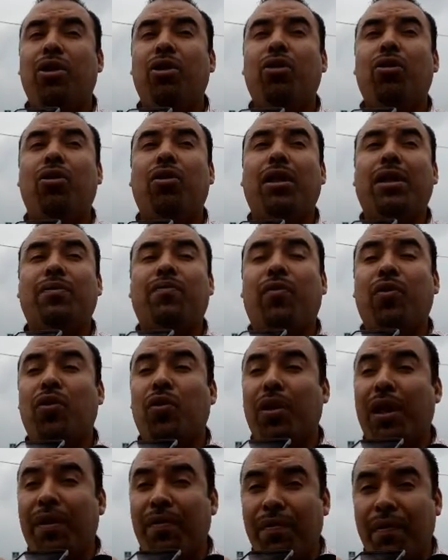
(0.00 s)
las
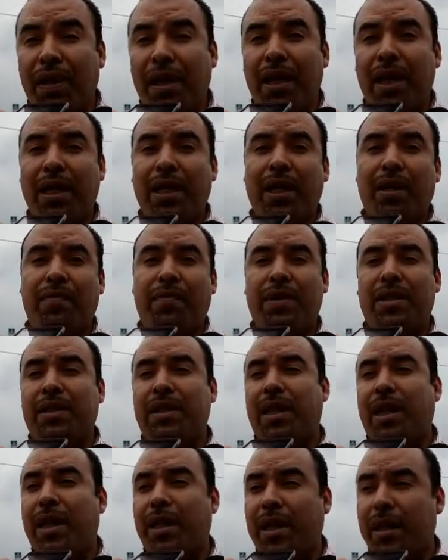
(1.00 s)
fotografías, las fichas
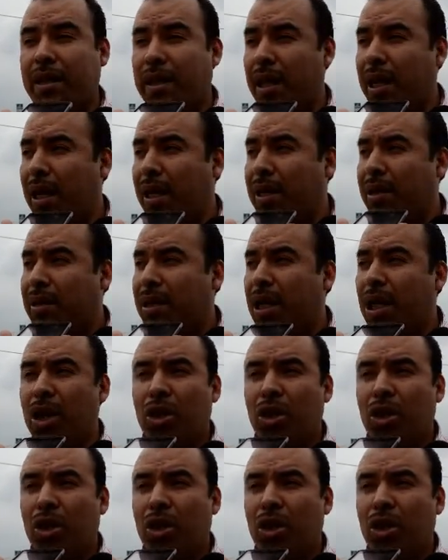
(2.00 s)
de cadactilares,